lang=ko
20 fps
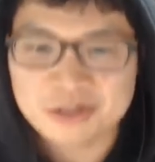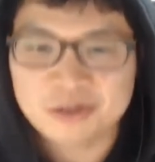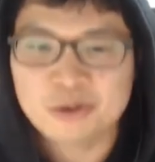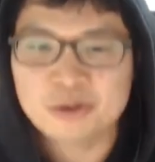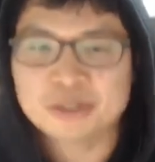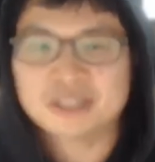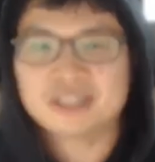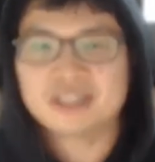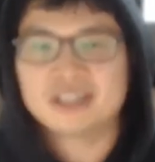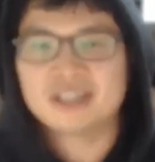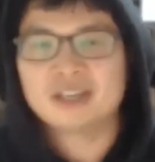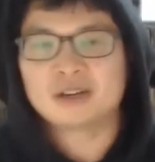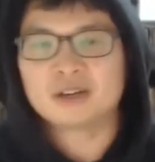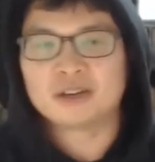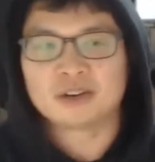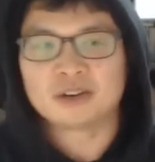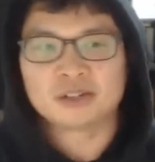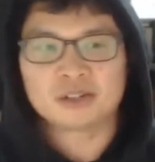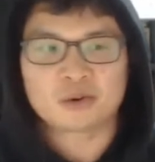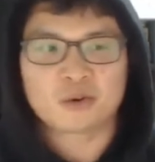혹시
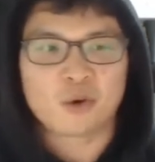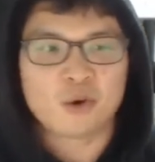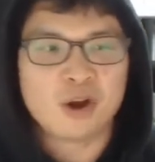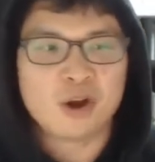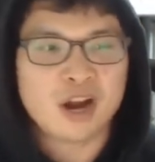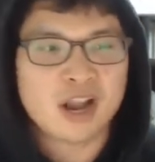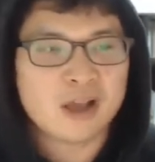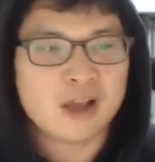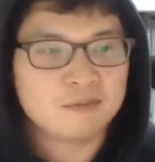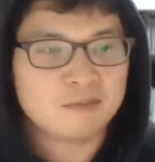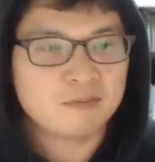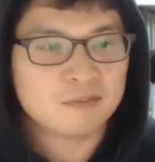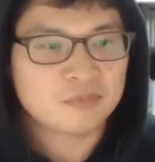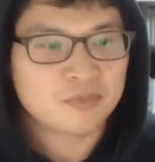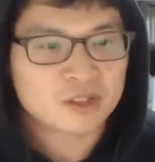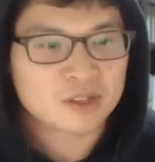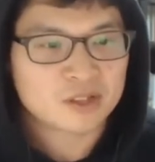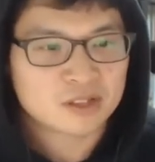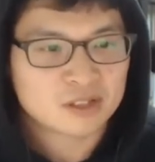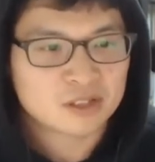여기서 골렘
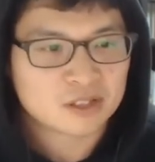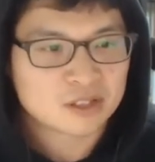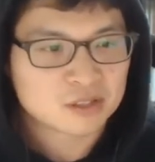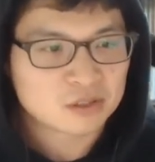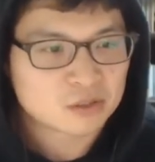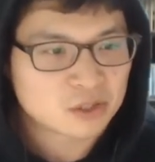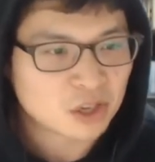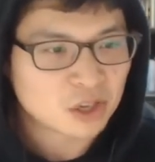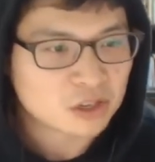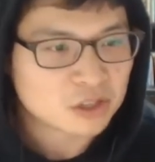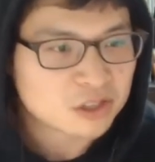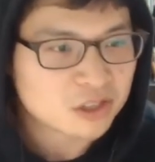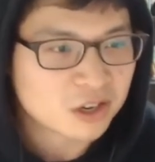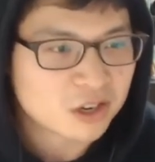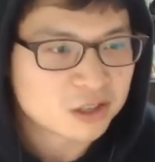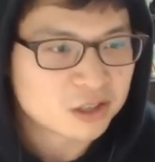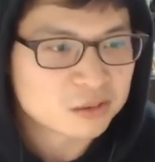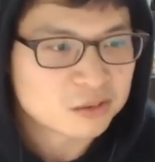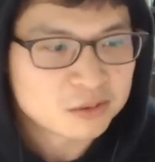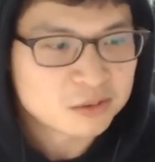정,
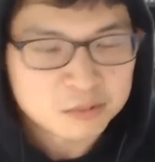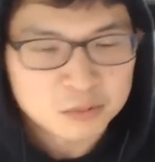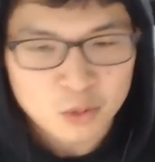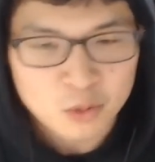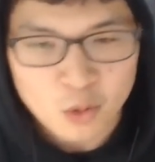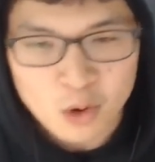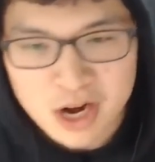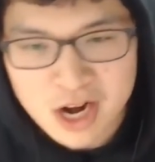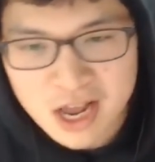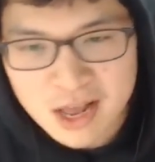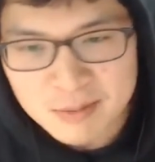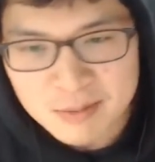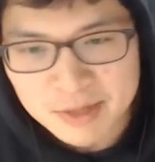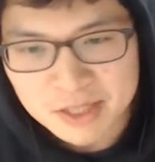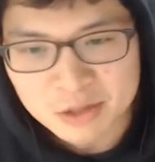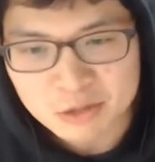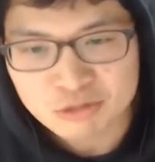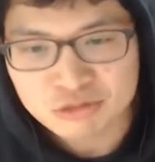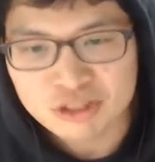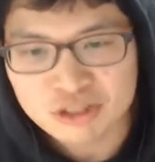아, 골렘에
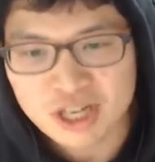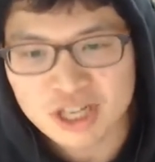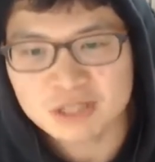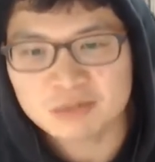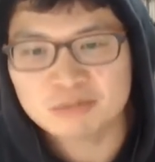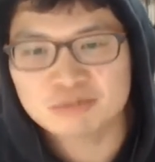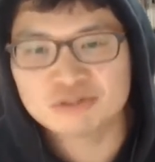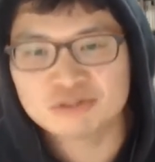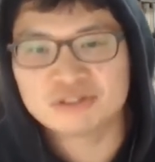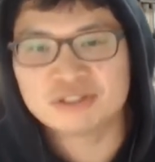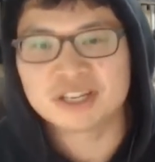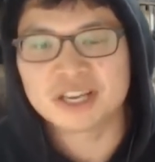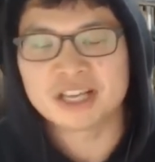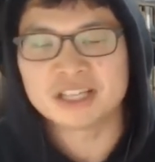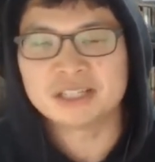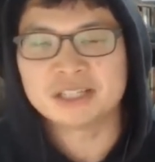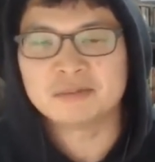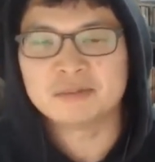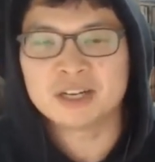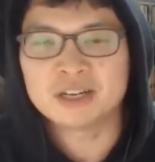서 투자하신 분들
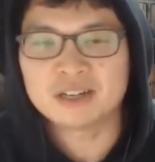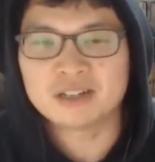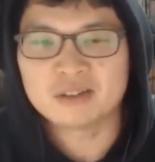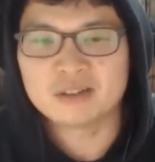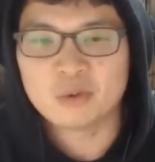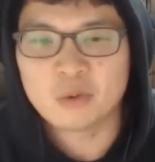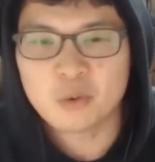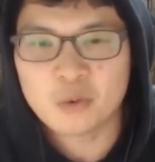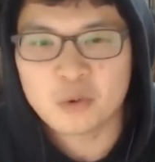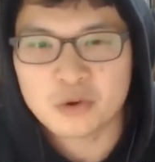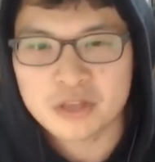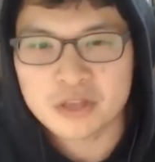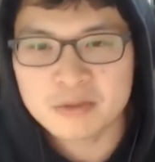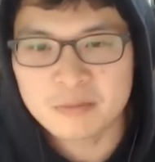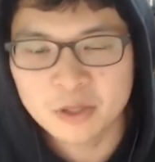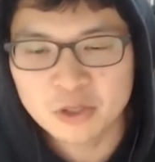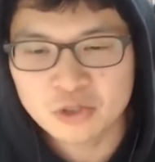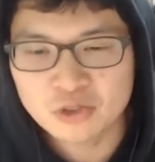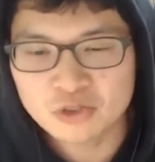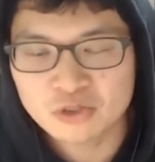계시면 오,
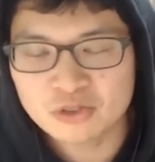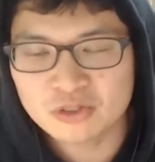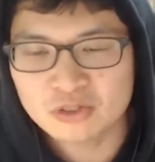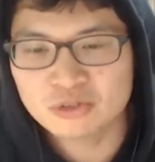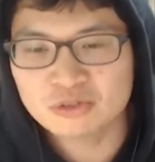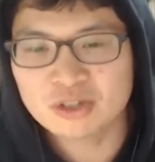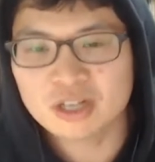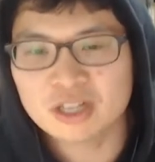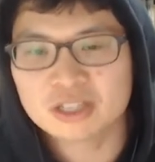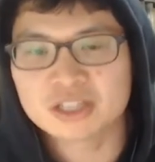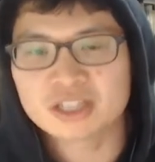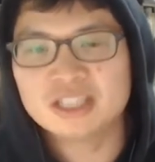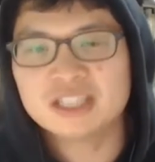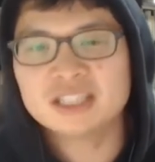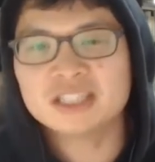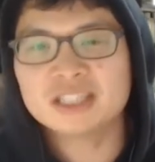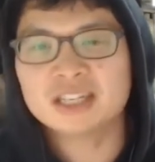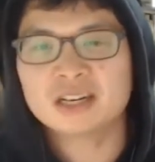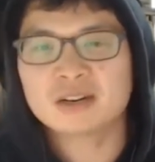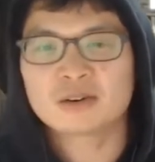이번 주가
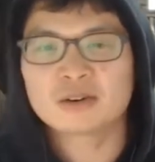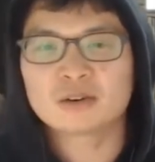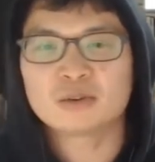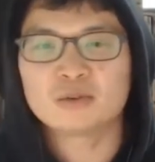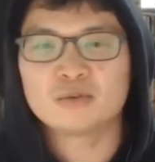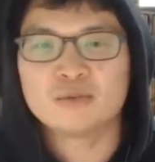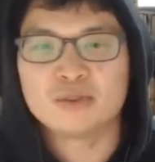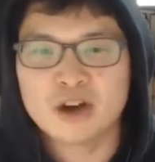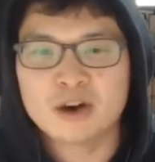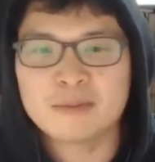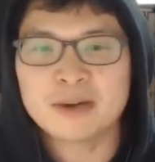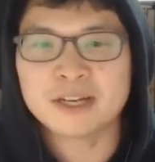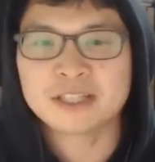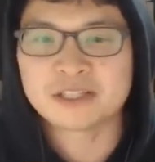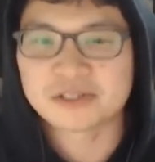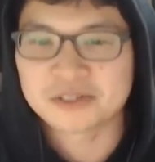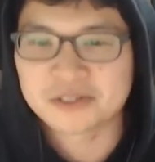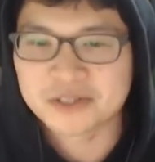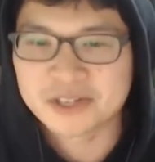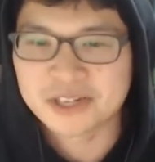진짜
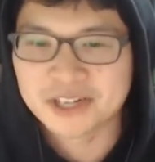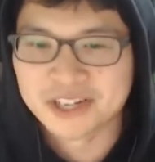위험하셨어요.